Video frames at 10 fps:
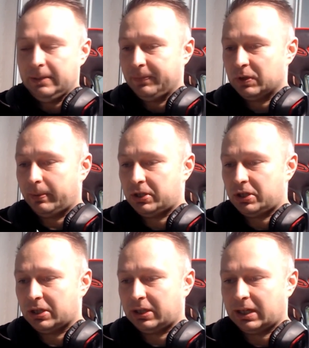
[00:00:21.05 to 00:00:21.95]
Zobaczcie,
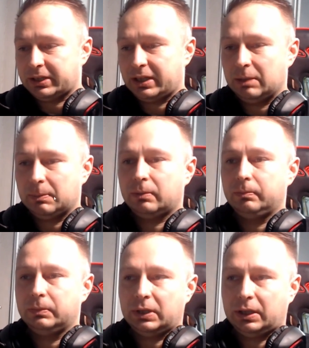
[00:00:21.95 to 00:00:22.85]
że teraz, kiedy mam
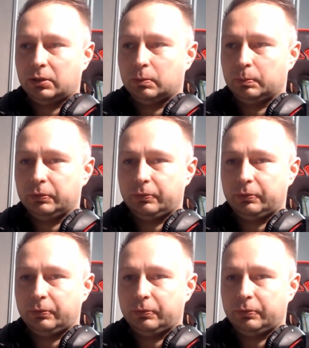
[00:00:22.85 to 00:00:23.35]
taką,